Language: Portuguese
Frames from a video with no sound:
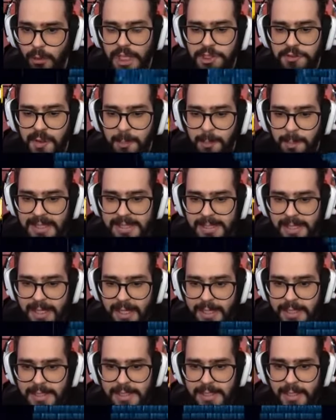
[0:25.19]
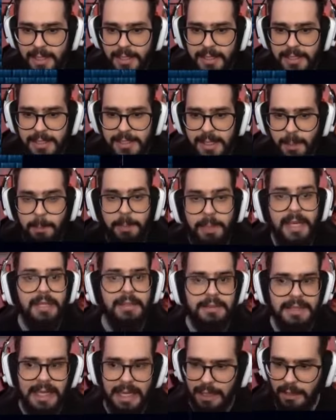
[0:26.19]
Quem tiver paciência e quiser
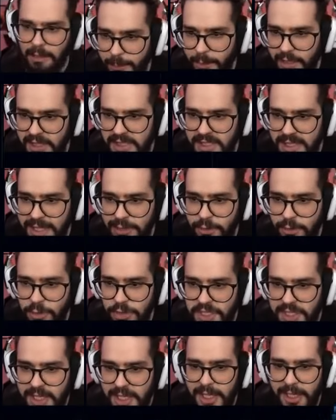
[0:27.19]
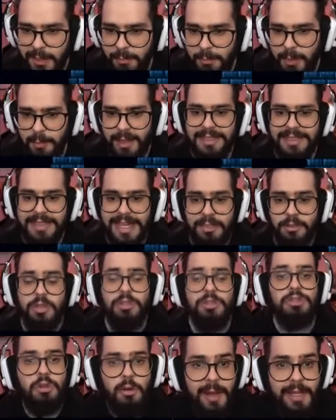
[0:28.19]
printar e depois traduzir e me mandar
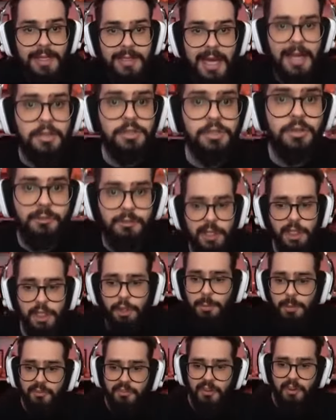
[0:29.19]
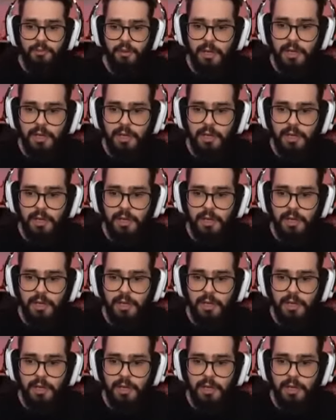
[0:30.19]
nos comentários do vídeo, por